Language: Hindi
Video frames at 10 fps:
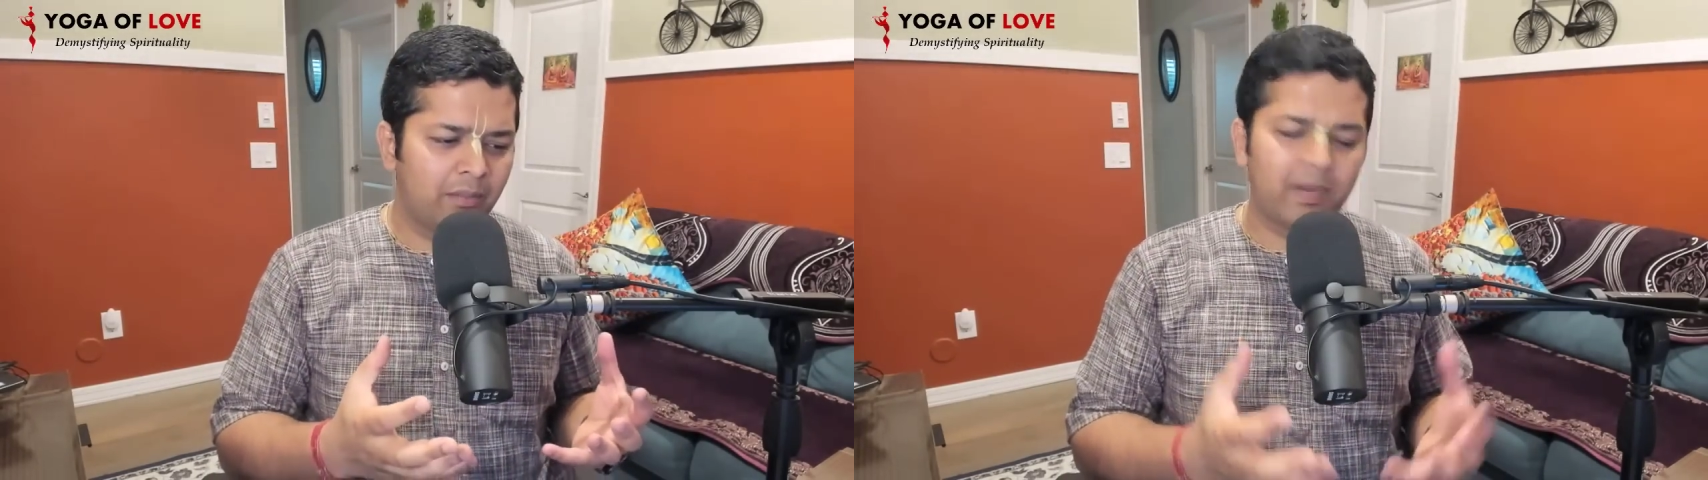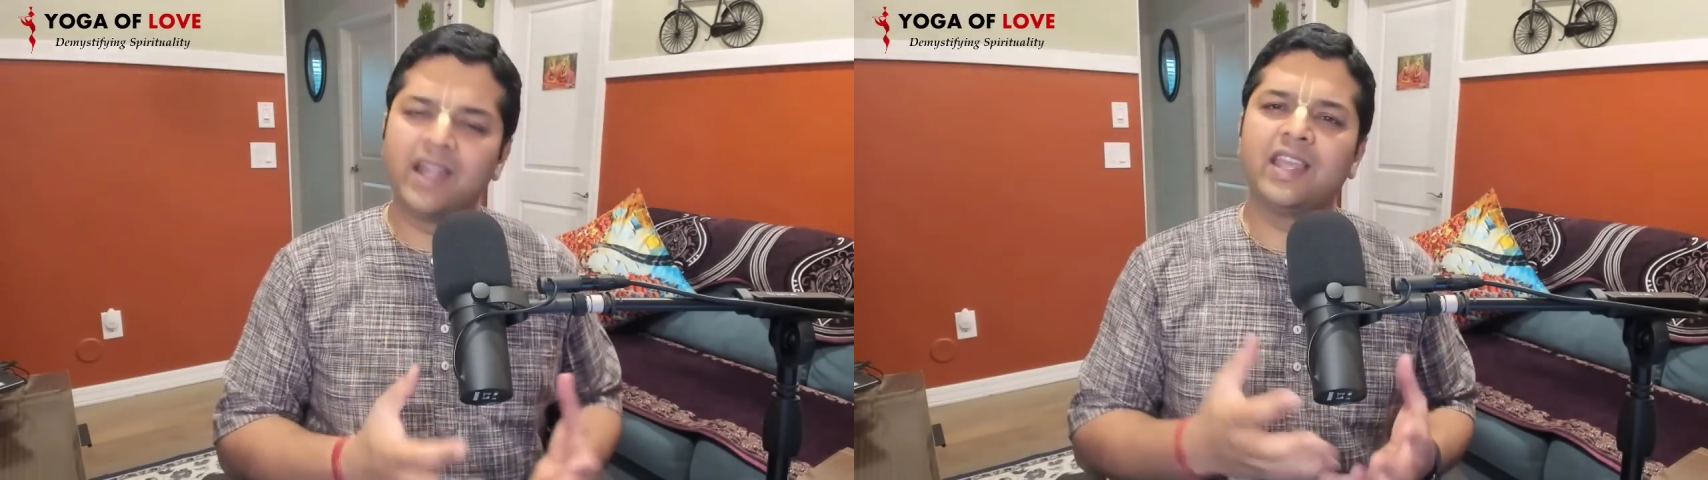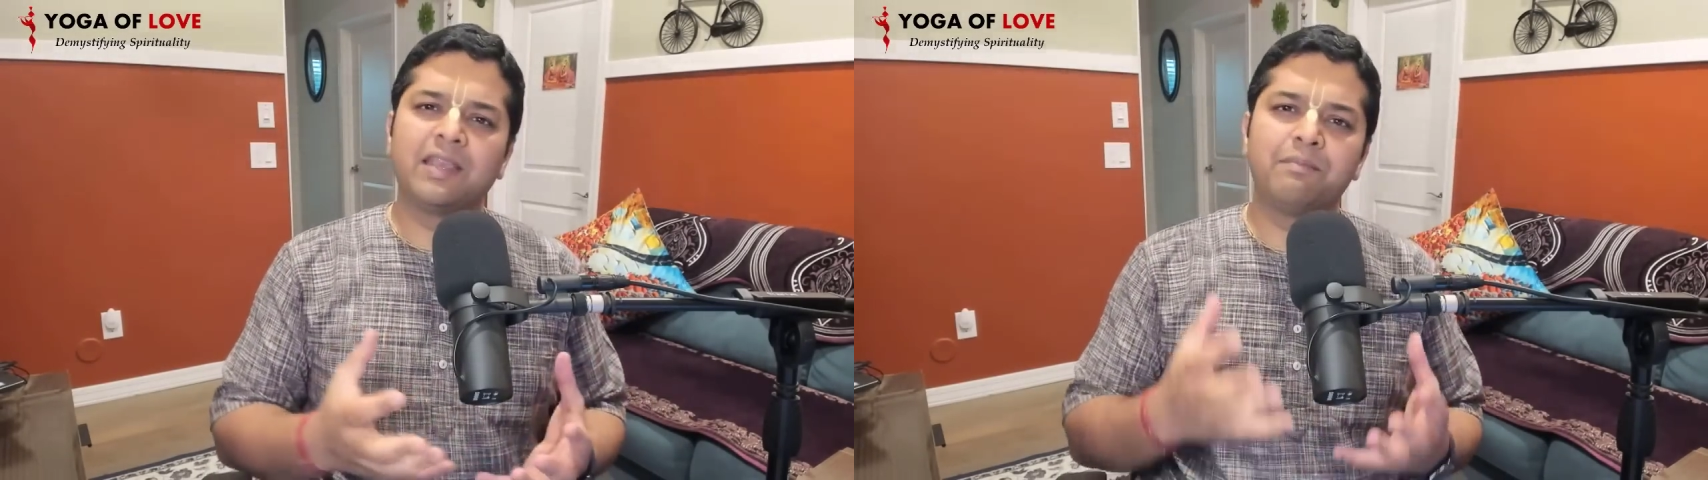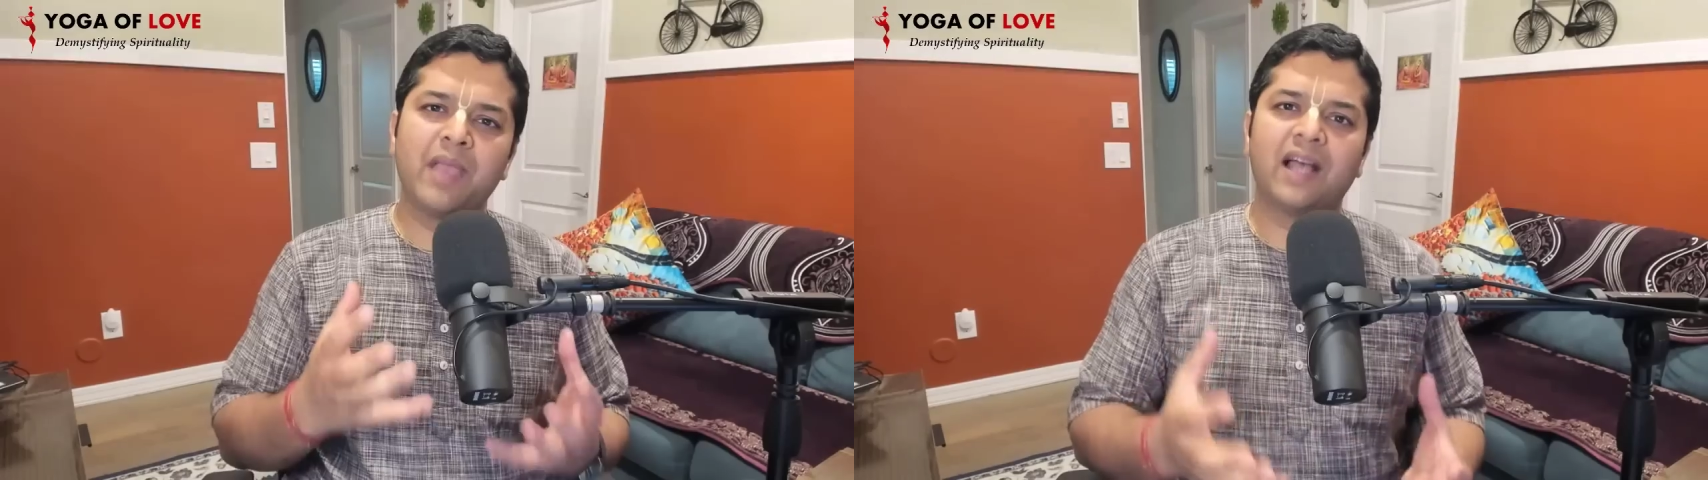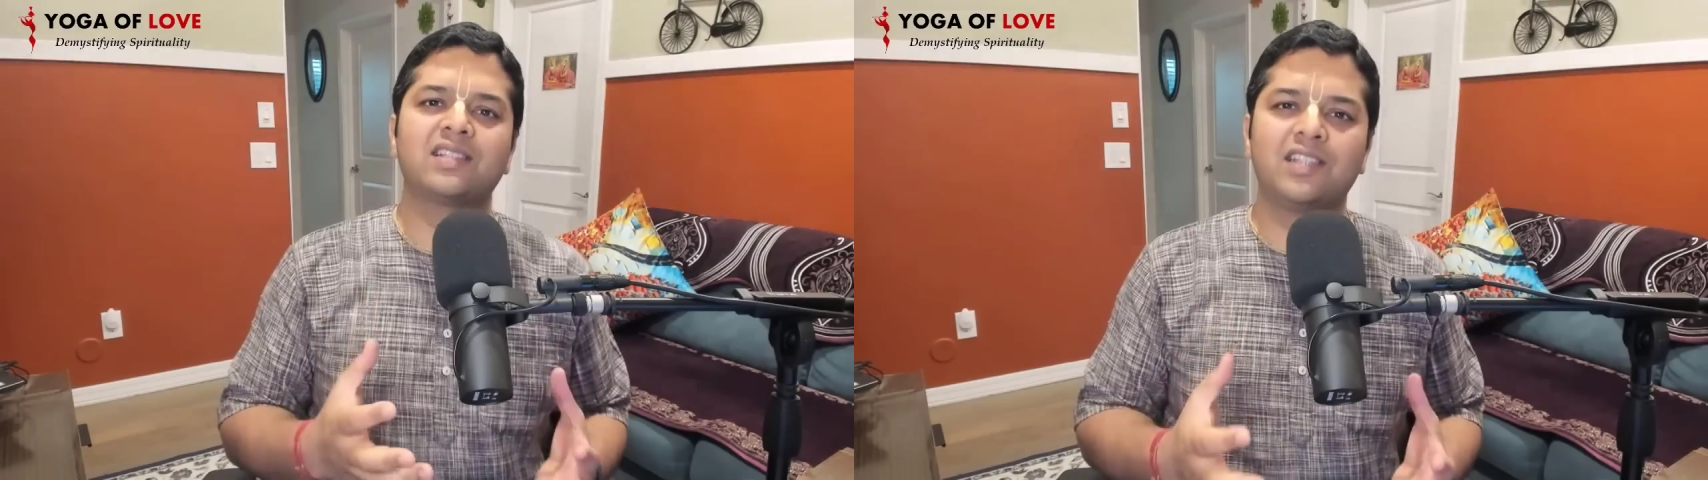पढ़ने की
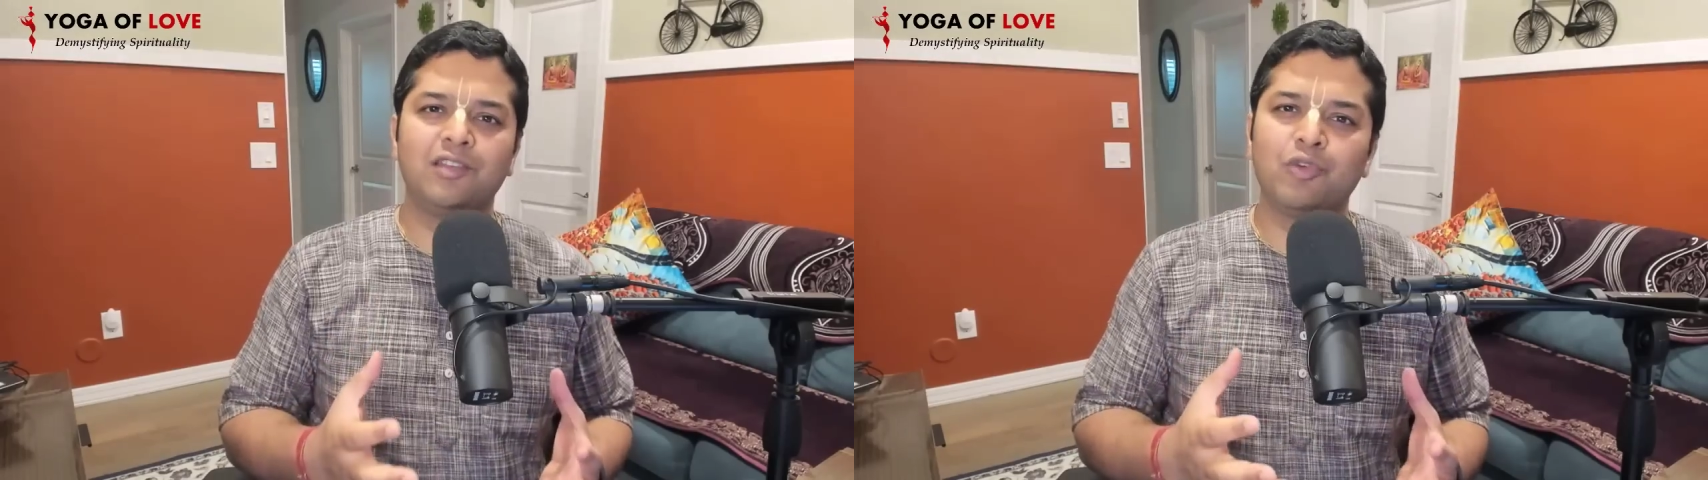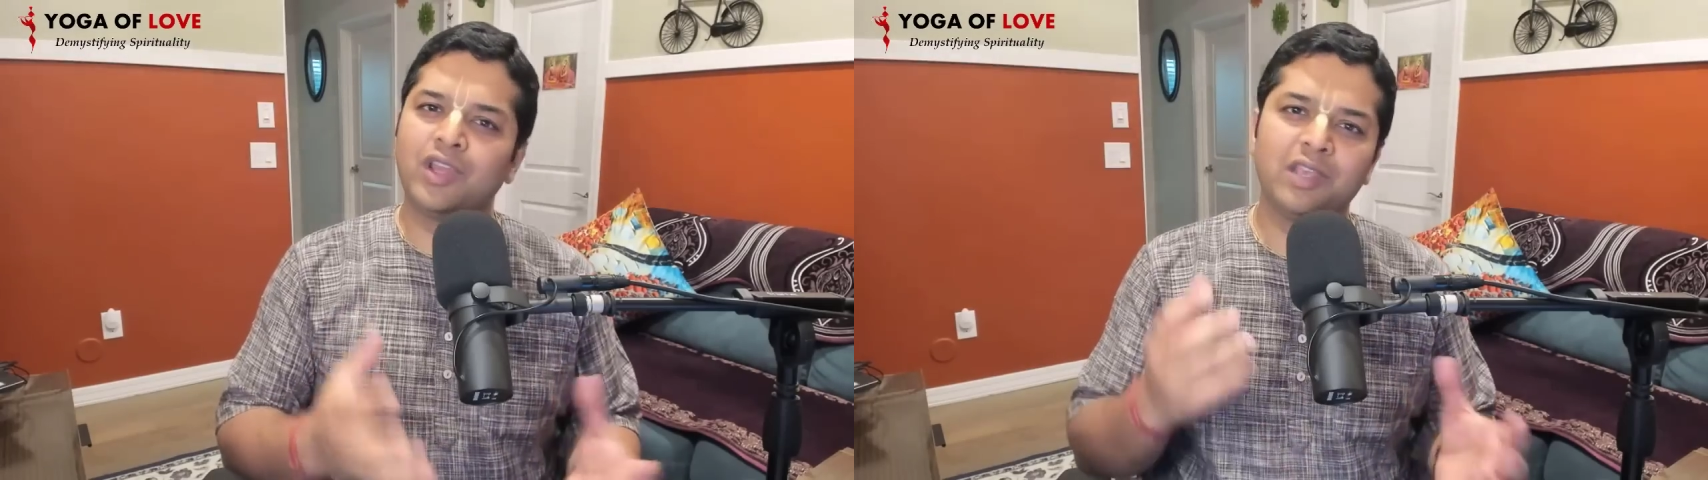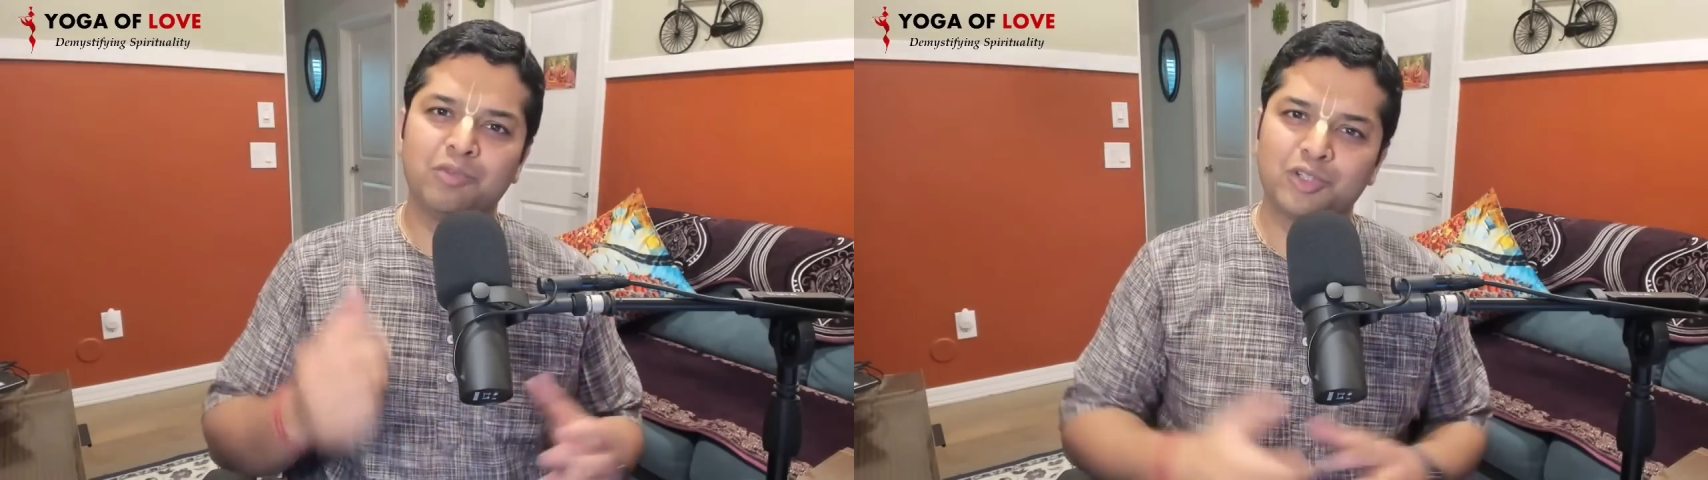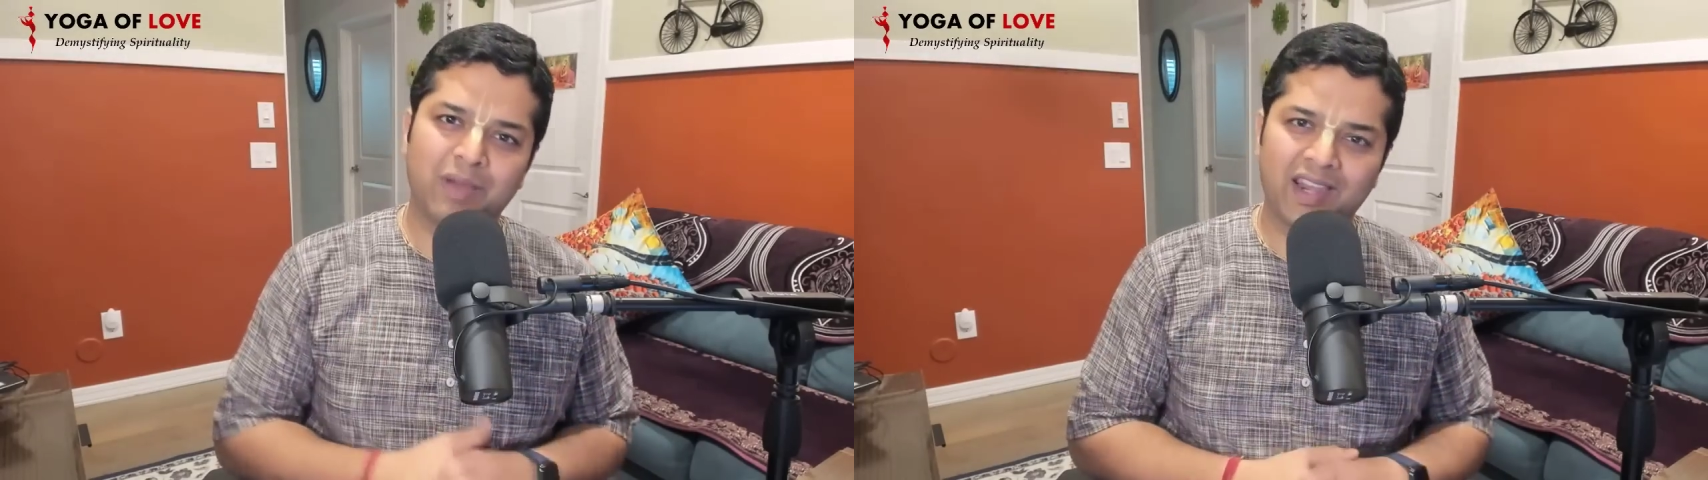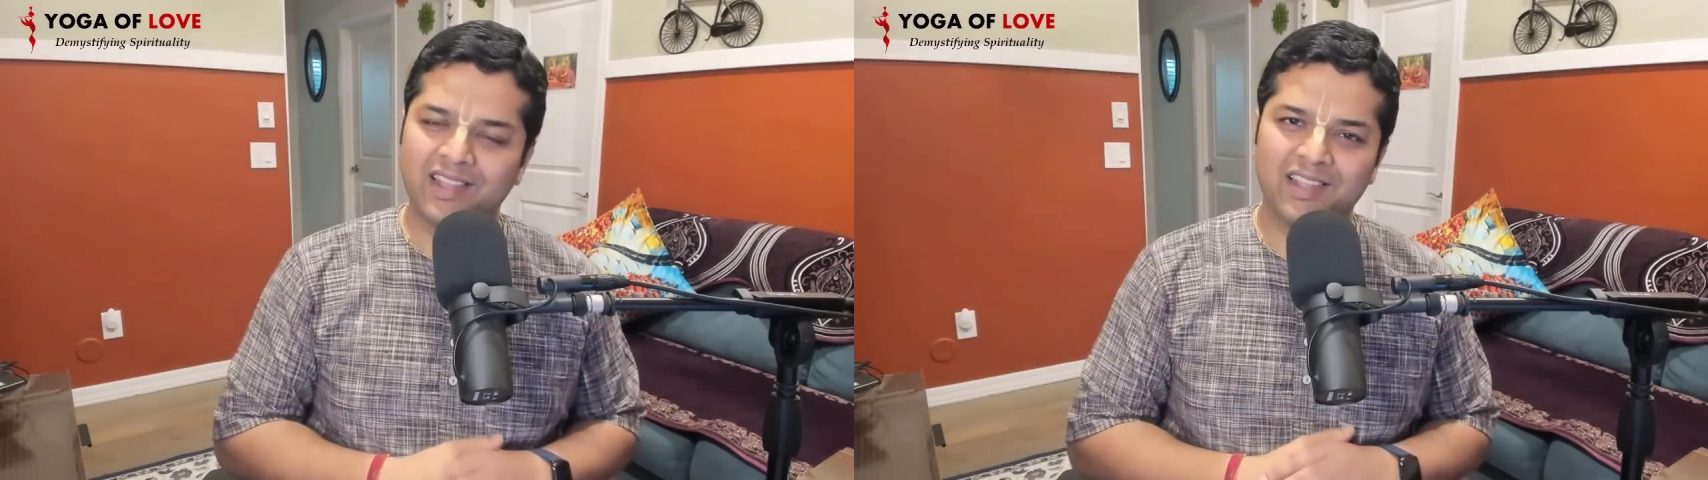प्यास थी वो नहीं बुझ
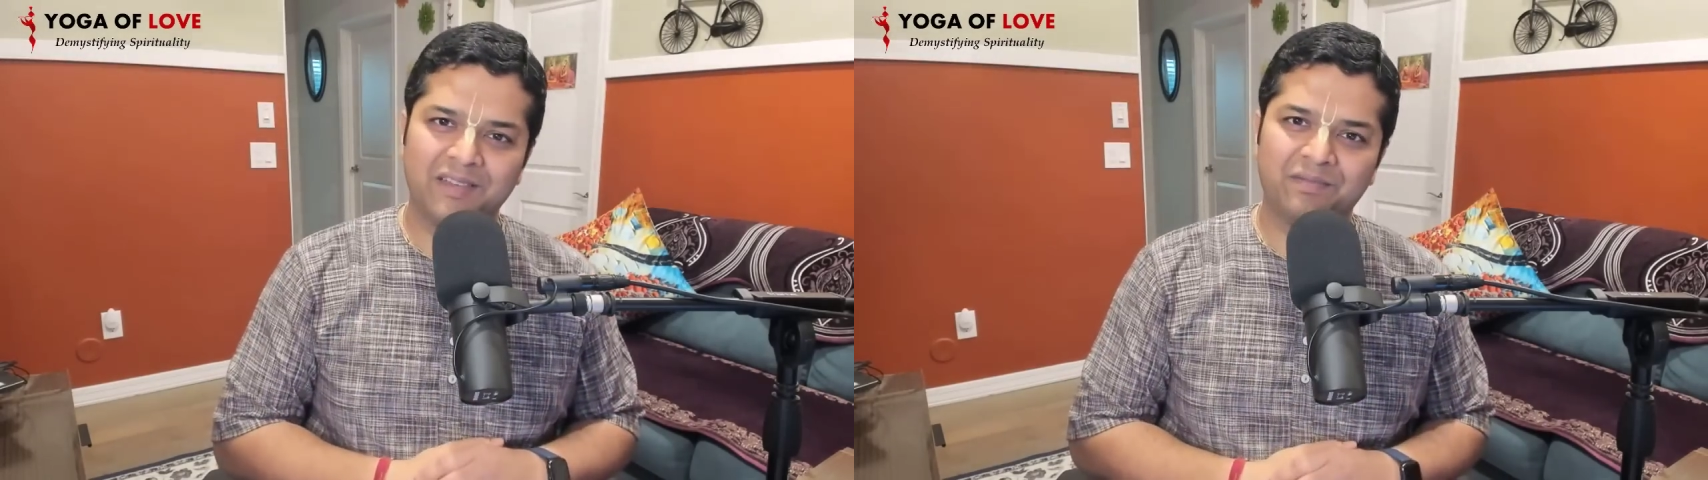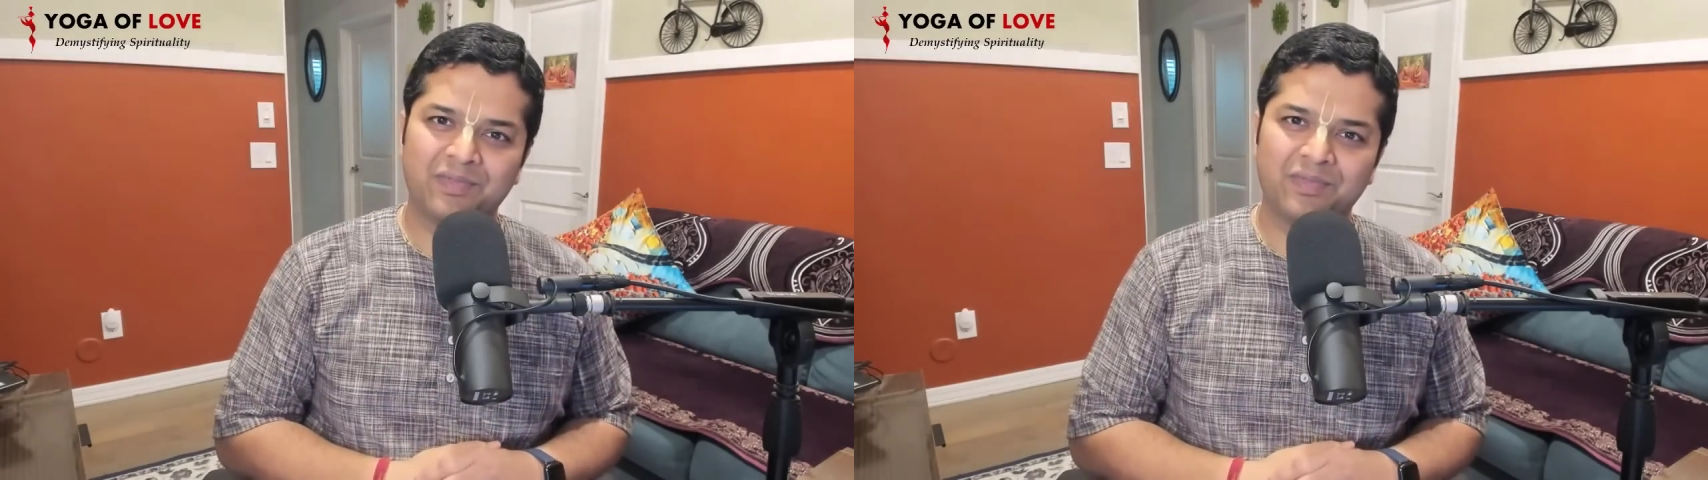पा रही थी